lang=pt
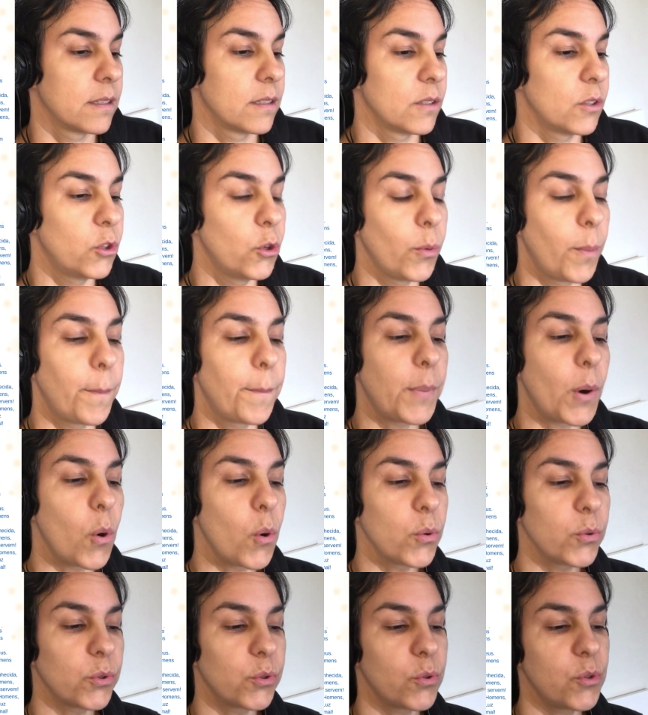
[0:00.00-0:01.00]
Do
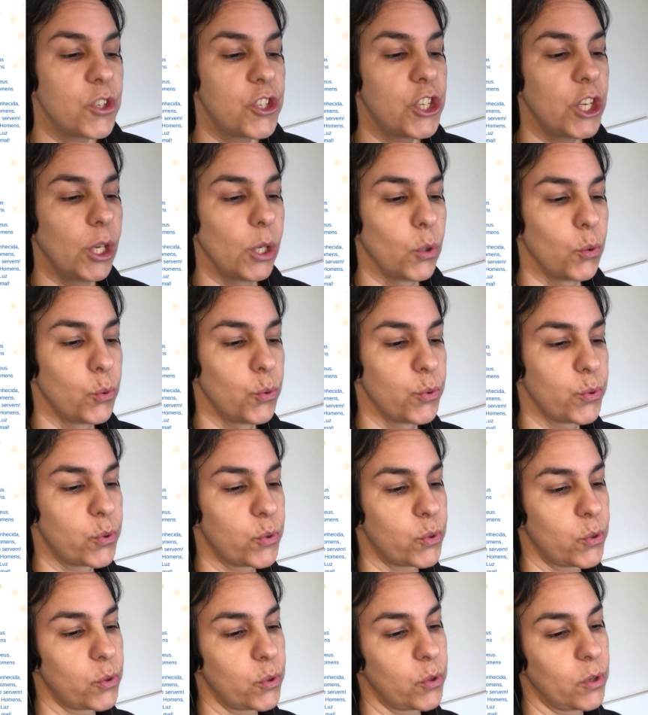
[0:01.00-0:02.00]
ponto de
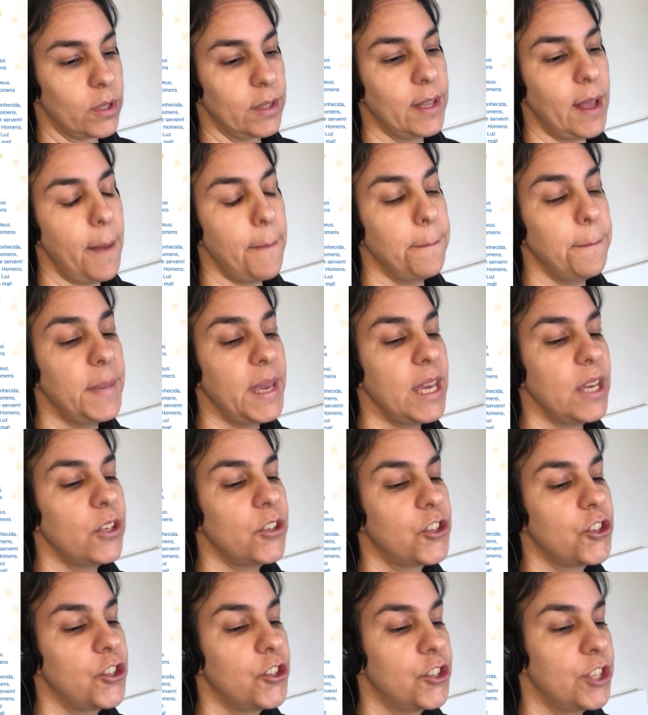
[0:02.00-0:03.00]
luz na
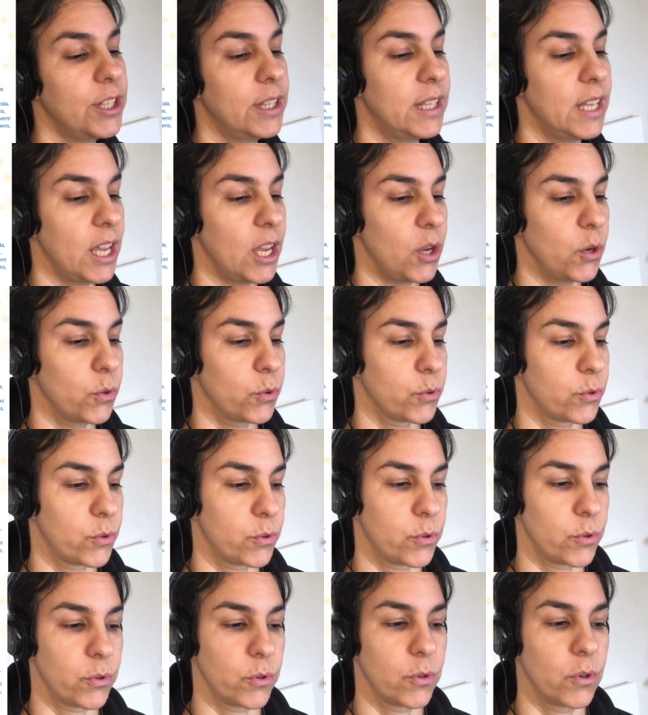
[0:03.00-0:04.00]
mente de
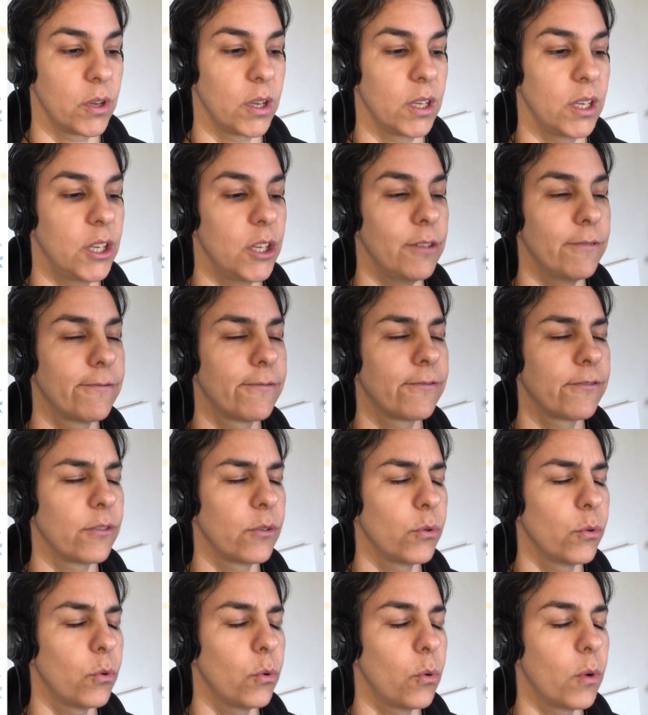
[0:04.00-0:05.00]
Deus, que
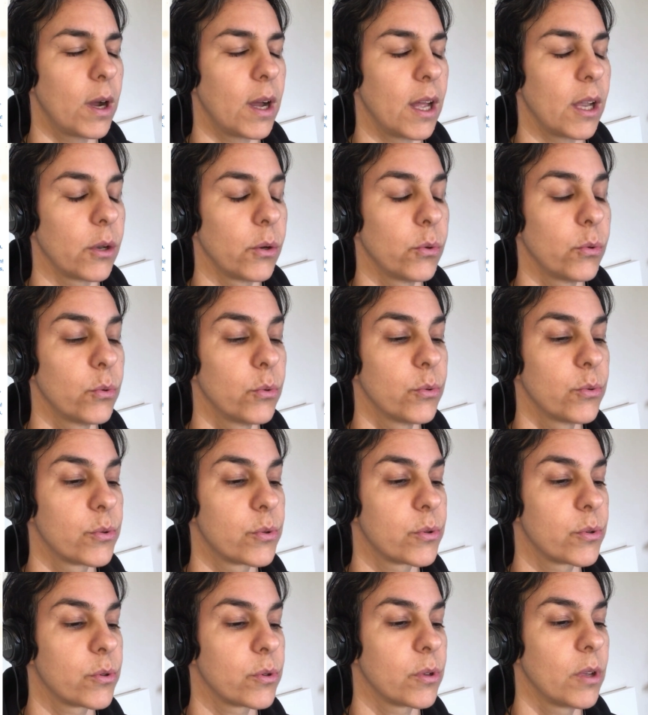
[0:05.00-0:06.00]
flua a
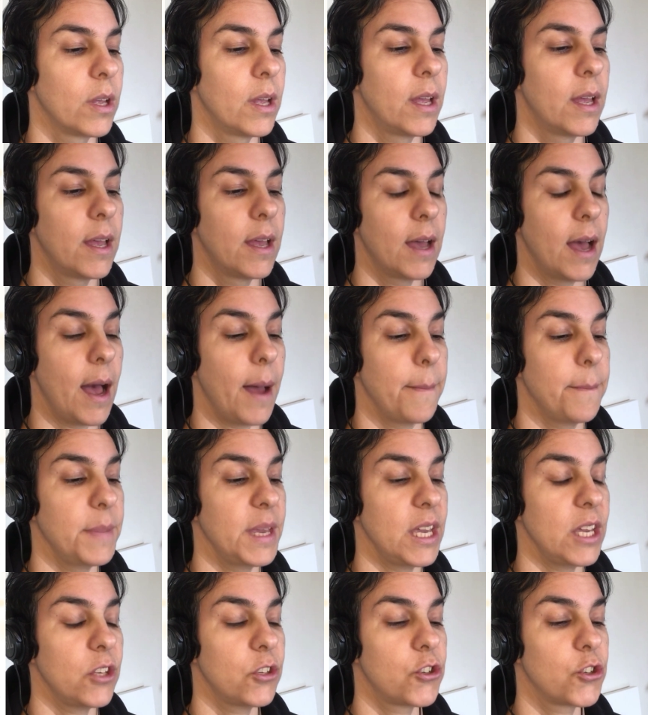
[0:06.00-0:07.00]
luz à
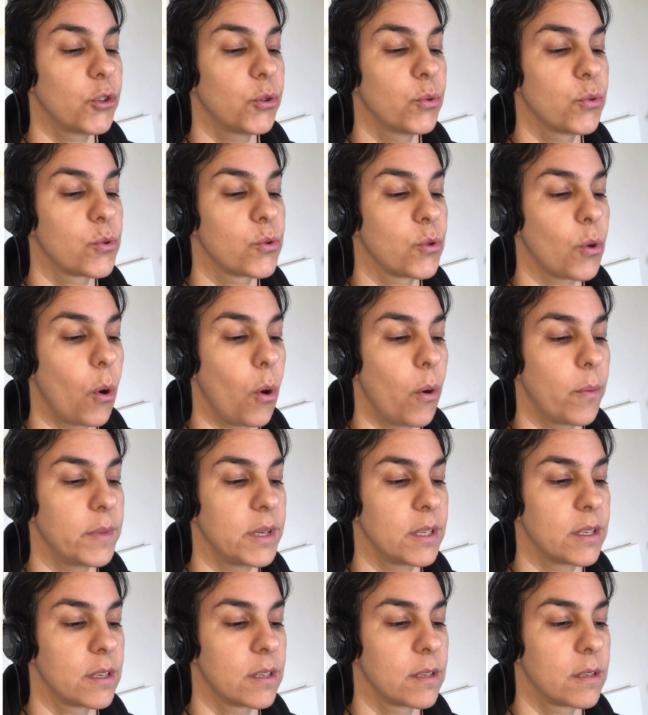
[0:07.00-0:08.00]
mente dos
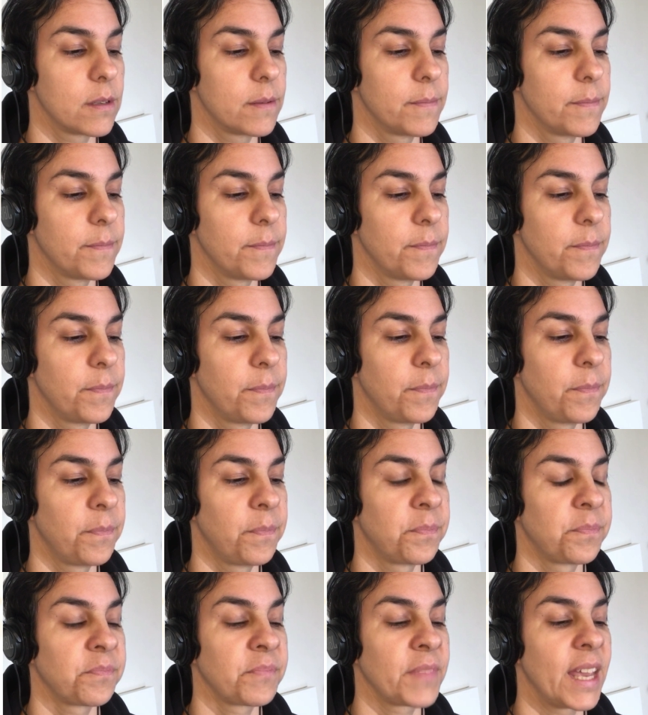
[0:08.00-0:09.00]
homens
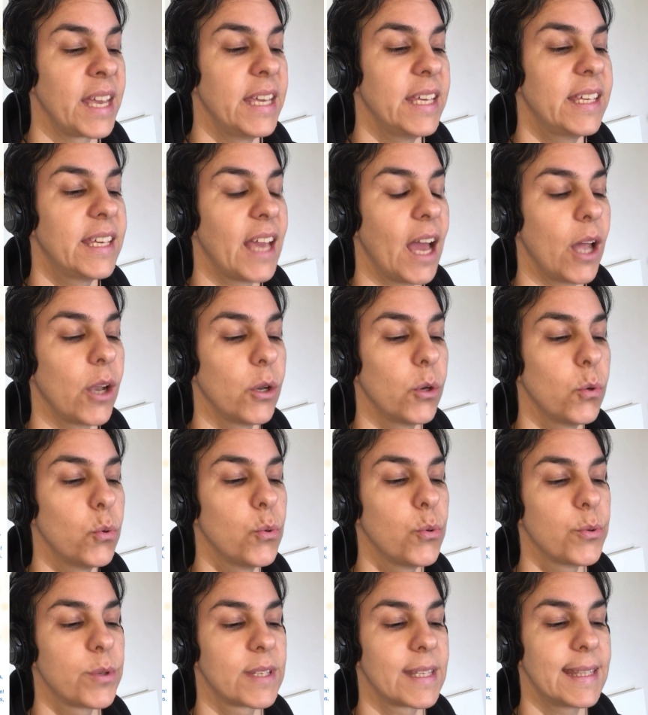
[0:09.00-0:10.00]
e que a
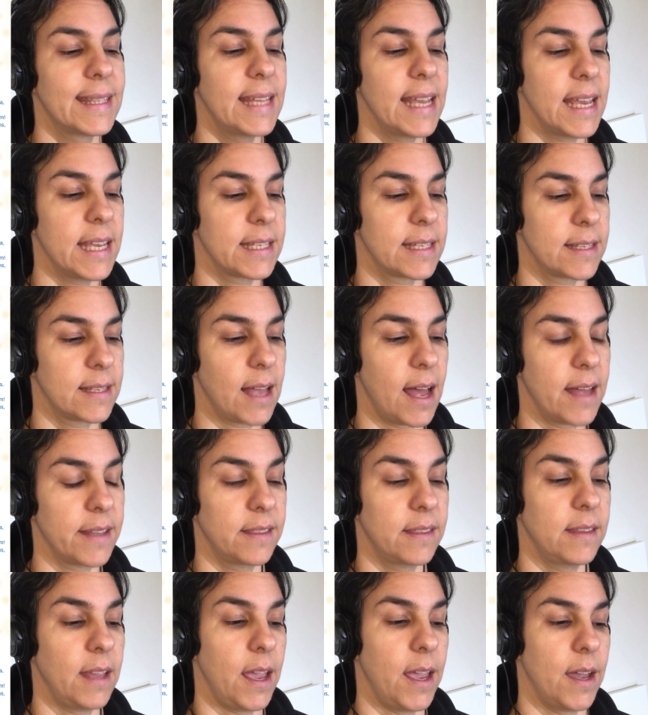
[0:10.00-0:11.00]
luz desça à
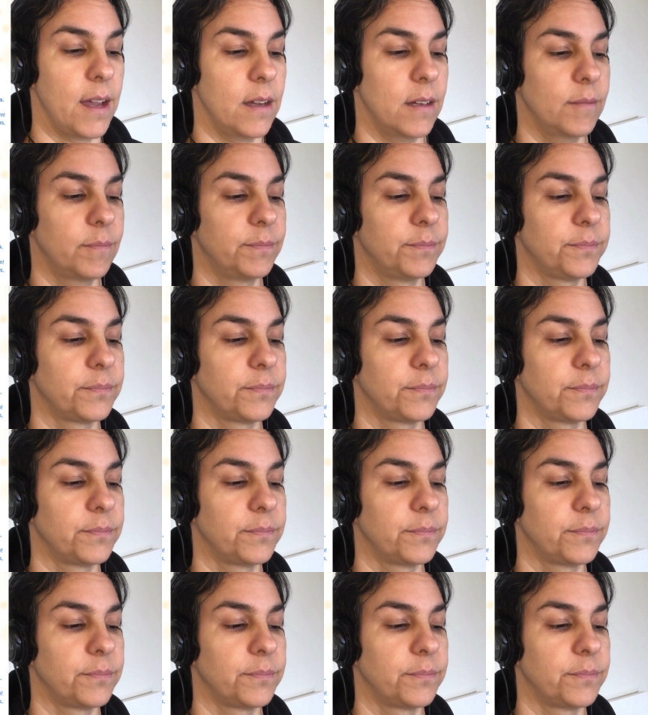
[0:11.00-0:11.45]
terra